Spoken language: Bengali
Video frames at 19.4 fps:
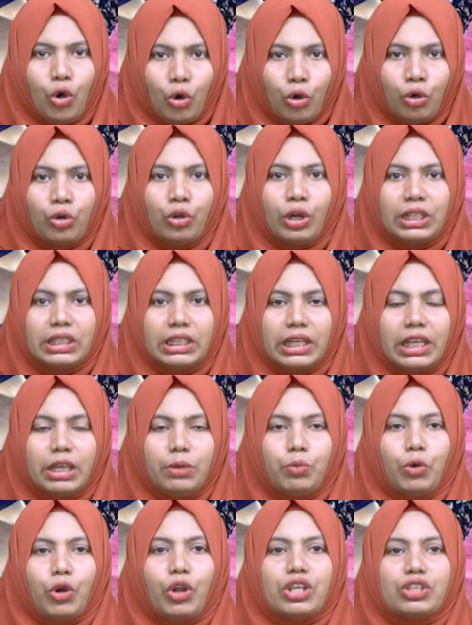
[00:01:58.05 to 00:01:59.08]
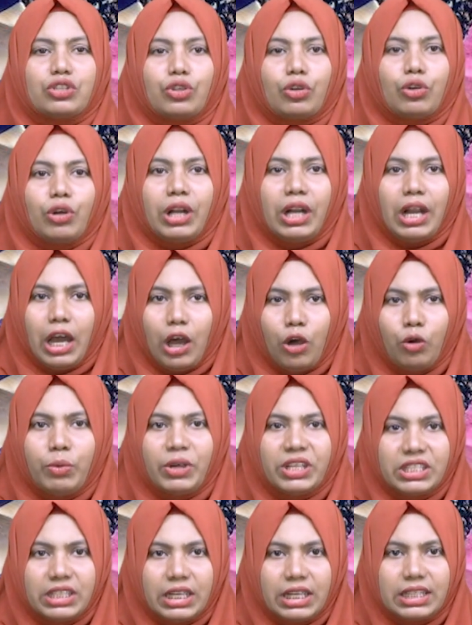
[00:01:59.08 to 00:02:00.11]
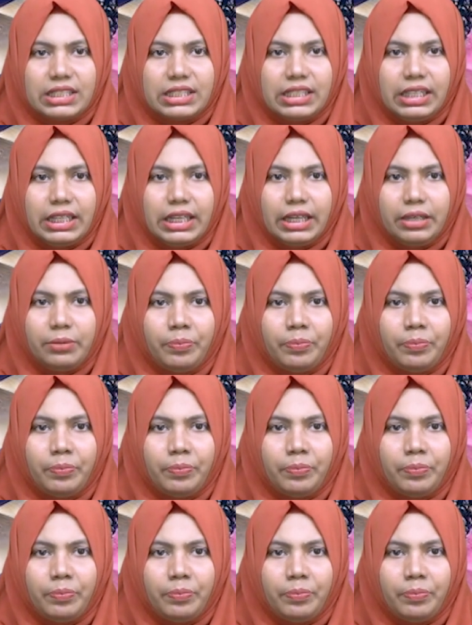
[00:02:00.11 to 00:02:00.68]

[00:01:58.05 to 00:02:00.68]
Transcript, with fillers: অন্যরা তাকে বরখাস্ত করার আহ্বান জানাচ্ছিলেন